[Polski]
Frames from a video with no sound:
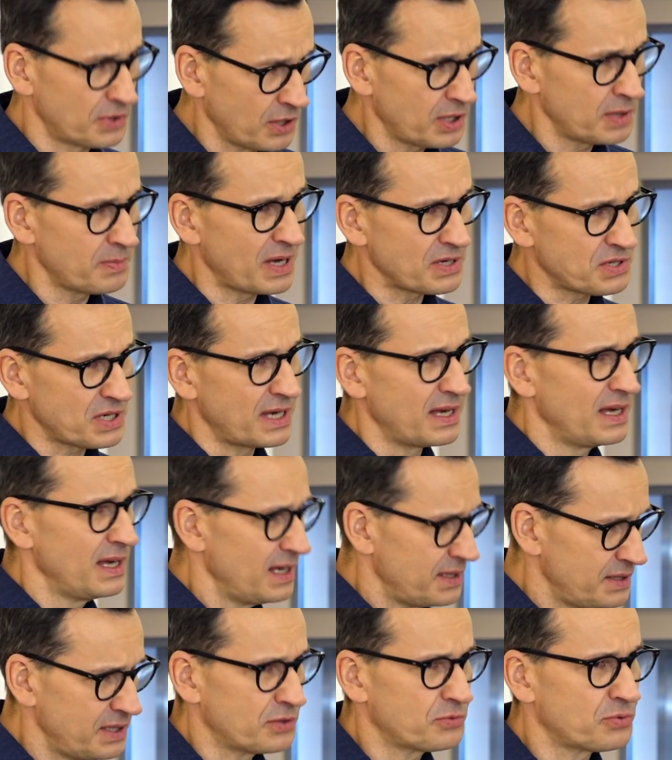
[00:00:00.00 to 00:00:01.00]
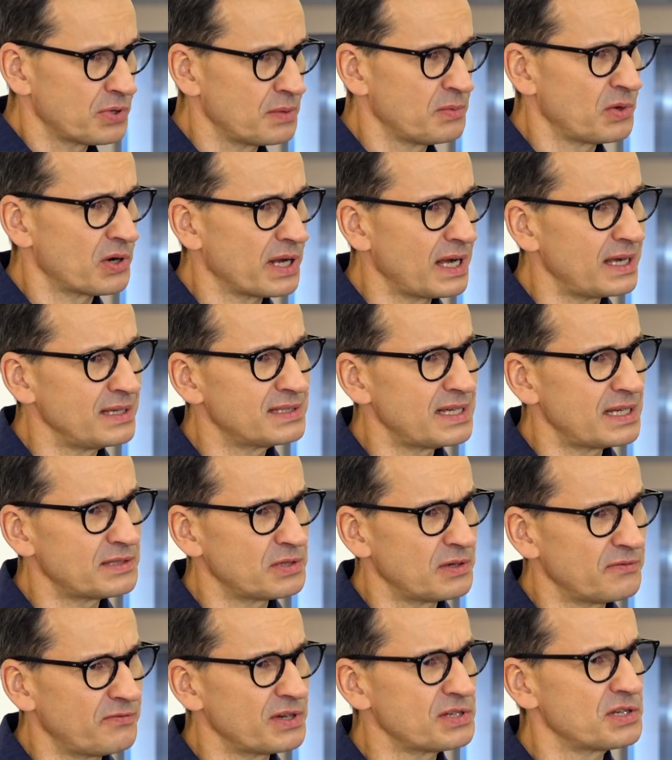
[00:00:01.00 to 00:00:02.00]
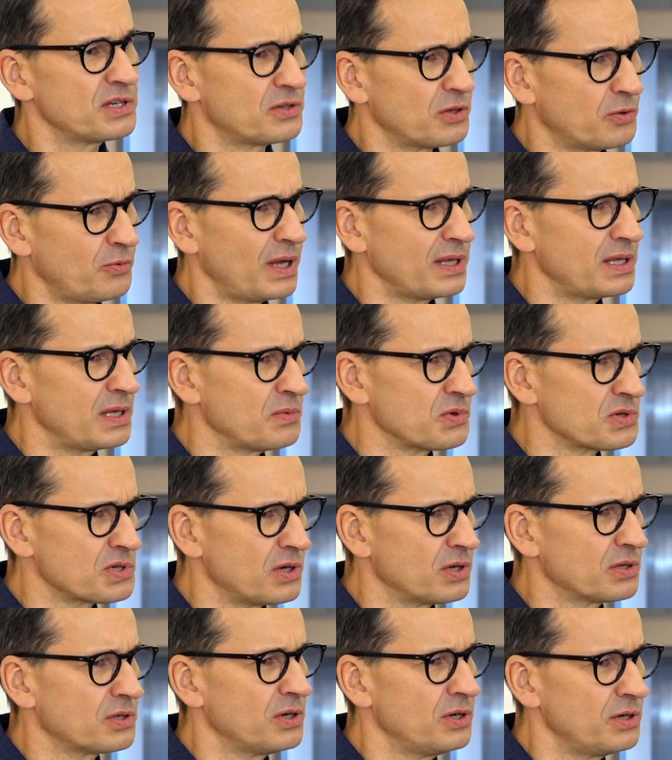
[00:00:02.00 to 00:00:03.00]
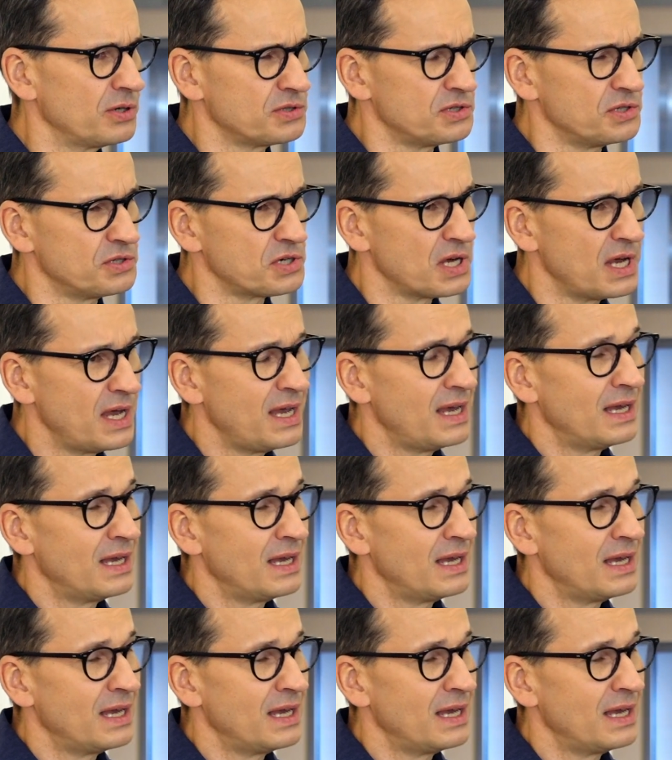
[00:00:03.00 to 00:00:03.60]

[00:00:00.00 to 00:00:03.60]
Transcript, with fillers: No chyba, że niektórym organizacjom właśnie dokładnie może o to chodzić.